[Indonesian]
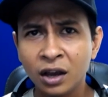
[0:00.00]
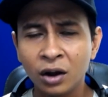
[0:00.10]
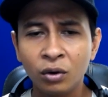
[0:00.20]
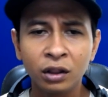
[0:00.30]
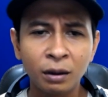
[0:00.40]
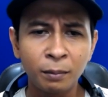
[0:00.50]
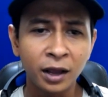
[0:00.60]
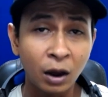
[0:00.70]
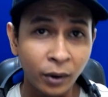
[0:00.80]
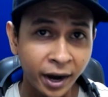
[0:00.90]
udah jago gitu
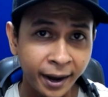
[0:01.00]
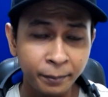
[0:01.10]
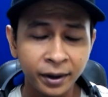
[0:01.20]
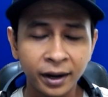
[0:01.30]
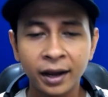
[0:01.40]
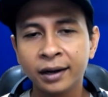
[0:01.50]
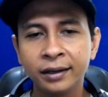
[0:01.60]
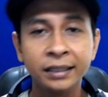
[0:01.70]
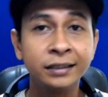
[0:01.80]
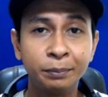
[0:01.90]
apalagi AWM ya kan
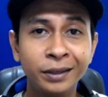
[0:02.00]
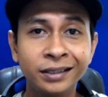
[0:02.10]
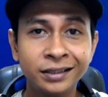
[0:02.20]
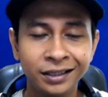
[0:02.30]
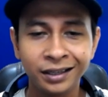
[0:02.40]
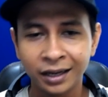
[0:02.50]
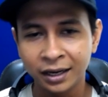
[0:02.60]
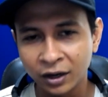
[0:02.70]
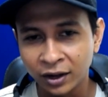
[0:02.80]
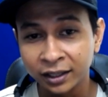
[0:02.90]
easy peasy ya
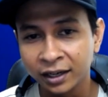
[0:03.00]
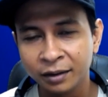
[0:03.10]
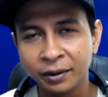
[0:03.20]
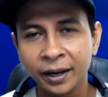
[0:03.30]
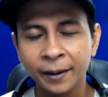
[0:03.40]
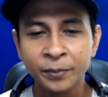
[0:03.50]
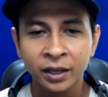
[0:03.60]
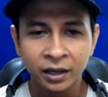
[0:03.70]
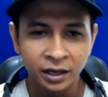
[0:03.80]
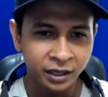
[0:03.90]
kan kalau kata dia mah ya
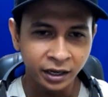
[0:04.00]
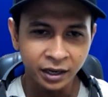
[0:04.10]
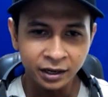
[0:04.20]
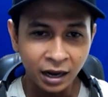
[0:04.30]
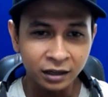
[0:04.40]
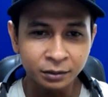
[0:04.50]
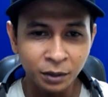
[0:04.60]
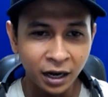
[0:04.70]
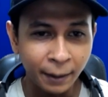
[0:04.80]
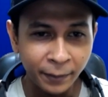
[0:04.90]
jadi kar
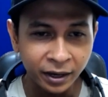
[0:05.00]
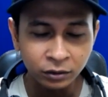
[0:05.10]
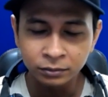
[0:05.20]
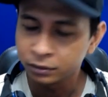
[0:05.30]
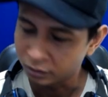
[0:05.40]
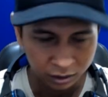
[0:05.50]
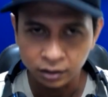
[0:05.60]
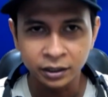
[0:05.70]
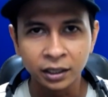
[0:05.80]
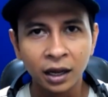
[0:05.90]
98 itu buh
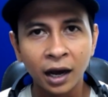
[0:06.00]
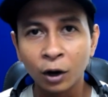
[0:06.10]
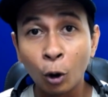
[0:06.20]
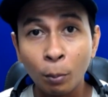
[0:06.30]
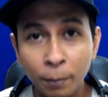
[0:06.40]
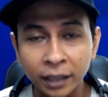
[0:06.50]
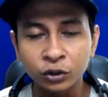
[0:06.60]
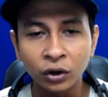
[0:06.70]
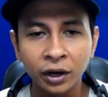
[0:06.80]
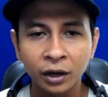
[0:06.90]
gila nggak ada obat
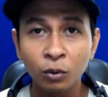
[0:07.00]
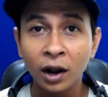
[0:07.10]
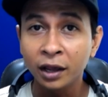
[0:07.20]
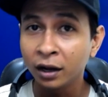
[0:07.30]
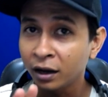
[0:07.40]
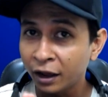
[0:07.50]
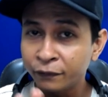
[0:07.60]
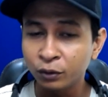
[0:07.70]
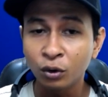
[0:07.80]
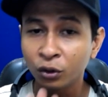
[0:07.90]
coy gue lagi
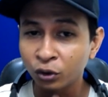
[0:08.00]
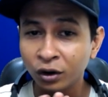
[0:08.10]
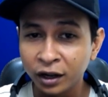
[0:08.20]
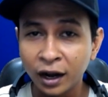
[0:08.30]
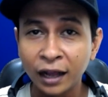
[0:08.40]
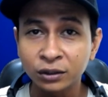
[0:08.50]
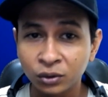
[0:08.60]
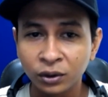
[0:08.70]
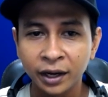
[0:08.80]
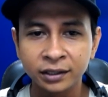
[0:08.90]
live tuh nonton dia
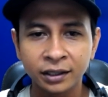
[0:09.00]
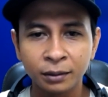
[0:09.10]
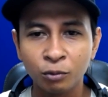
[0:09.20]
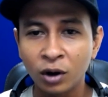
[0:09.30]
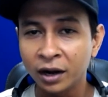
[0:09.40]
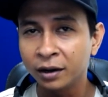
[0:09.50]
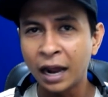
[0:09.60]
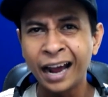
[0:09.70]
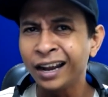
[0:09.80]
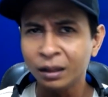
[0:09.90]
langsung guys ya bukan
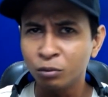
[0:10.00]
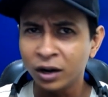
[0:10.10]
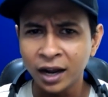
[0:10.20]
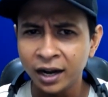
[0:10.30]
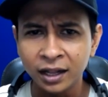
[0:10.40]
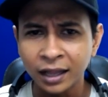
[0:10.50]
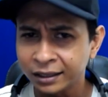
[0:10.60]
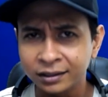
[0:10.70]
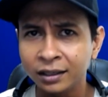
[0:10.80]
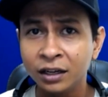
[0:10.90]
highlight bukan highlight
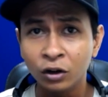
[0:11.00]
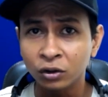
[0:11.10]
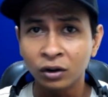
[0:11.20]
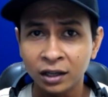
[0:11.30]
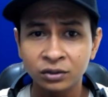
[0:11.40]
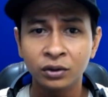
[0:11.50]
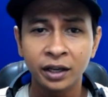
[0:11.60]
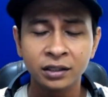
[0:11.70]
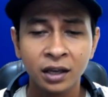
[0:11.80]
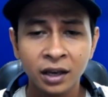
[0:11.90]
asli dia nonton langsung
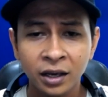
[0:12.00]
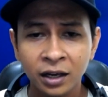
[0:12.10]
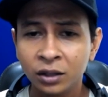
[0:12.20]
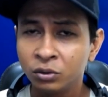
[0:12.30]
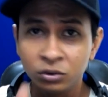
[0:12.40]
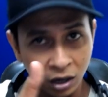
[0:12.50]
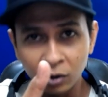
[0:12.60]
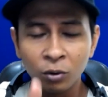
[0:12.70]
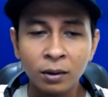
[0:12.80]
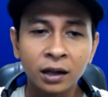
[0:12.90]
guys itu
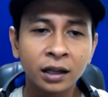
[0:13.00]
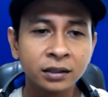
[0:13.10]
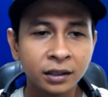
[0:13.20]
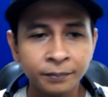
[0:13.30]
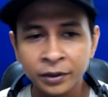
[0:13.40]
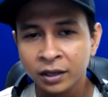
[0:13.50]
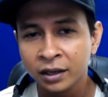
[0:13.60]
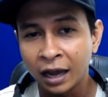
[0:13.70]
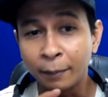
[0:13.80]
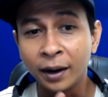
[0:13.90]
jago banget asli
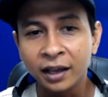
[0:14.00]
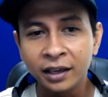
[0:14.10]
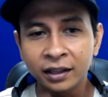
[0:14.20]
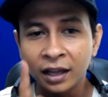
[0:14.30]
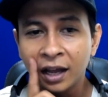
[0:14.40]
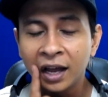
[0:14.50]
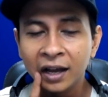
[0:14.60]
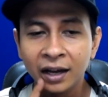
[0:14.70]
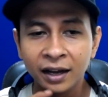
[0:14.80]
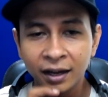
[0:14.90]
apalagi kita
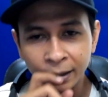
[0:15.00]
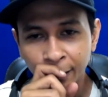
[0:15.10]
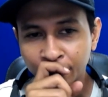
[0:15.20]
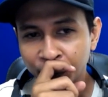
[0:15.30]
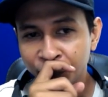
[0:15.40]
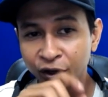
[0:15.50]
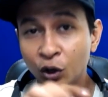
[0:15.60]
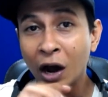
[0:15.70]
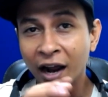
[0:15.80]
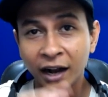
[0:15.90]
uh, nonton
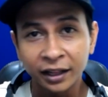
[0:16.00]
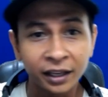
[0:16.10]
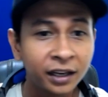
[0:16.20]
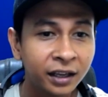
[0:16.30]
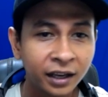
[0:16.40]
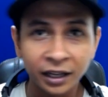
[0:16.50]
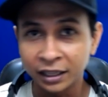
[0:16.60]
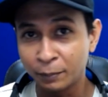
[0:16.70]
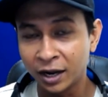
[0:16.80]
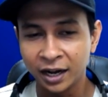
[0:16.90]
video highlightnya dia ya,
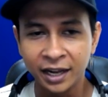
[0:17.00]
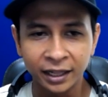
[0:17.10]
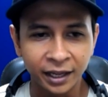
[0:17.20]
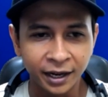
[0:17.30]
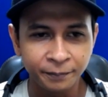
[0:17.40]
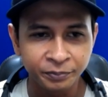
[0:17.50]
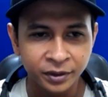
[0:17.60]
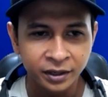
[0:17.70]
kita bakal lihat ya